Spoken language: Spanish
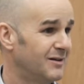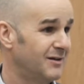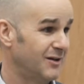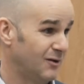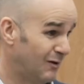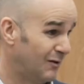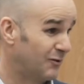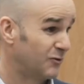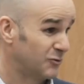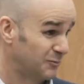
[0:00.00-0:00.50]
Y
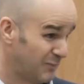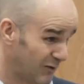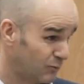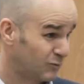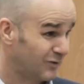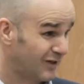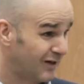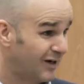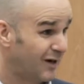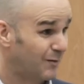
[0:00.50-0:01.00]
cuando nos
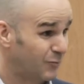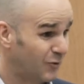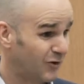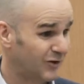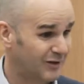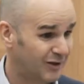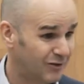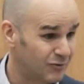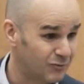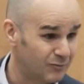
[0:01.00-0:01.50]
preguntan en la
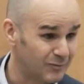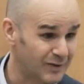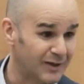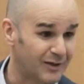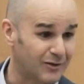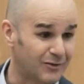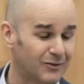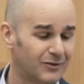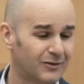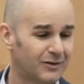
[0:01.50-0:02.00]
puerta con un
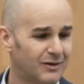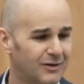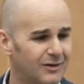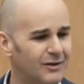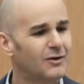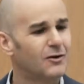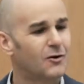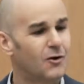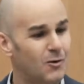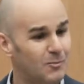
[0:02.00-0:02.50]
micro,
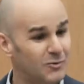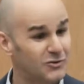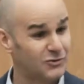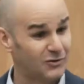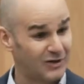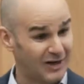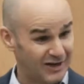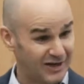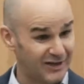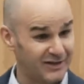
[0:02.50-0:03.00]
¿cómo
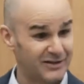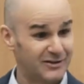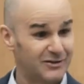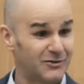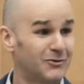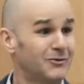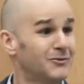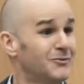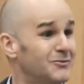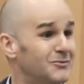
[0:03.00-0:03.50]
son aquí
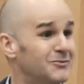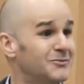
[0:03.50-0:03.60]
dentro?